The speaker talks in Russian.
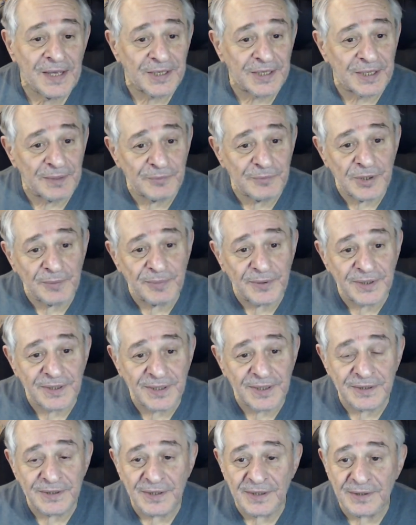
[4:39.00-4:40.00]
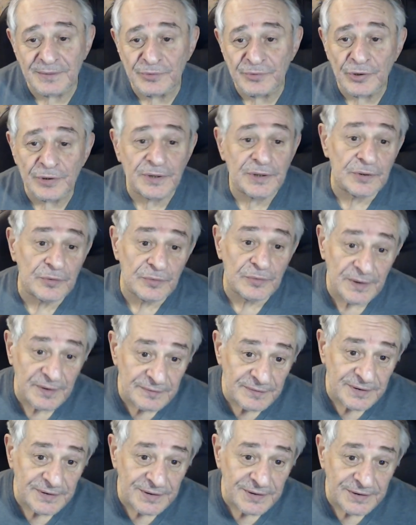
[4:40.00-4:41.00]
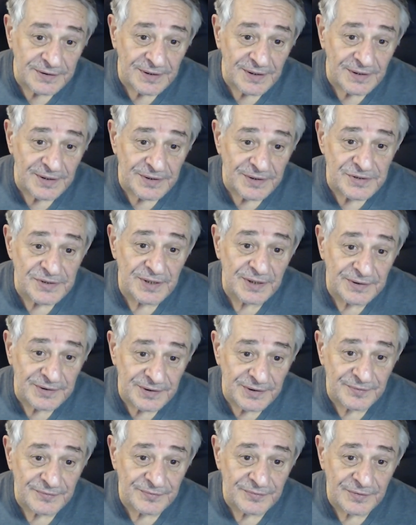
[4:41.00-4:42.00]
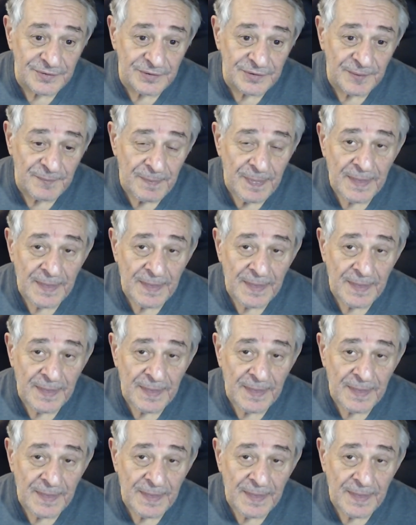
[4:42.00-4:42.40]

ко мне приходили многие руководители центров, э,